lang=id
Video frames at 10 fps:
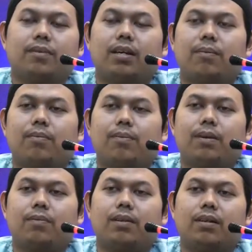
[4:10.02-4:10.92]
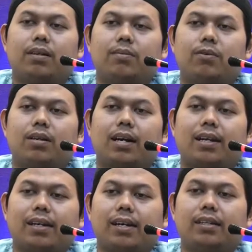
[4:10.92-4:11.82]
yang e,
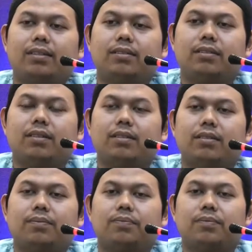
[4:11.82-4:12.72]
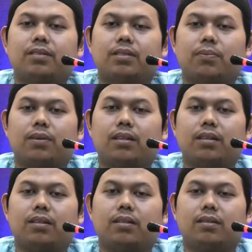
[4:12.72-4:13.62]
menggunakan an
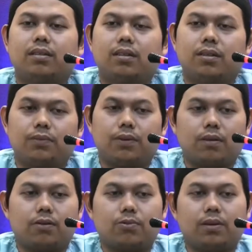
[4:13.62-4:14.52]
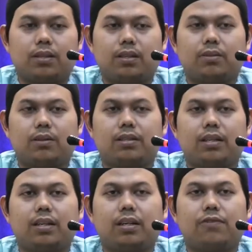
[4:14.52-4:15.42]
seperti firman Allah Subhanahu wa
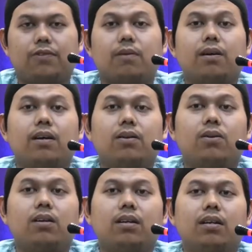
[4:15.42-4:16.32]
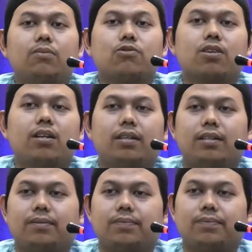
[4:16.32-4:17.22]
taala fawailun lil
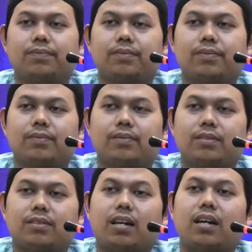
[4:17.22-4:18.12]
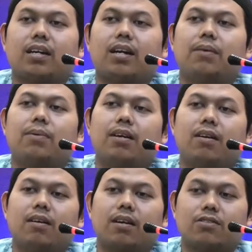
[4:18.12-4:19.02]
musallin. Celakalah bagi
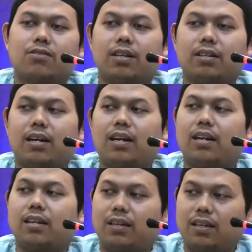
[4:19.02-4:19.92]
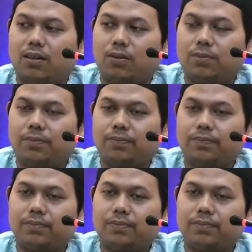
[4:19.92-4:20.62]
orang-orang yang salat alladzina hum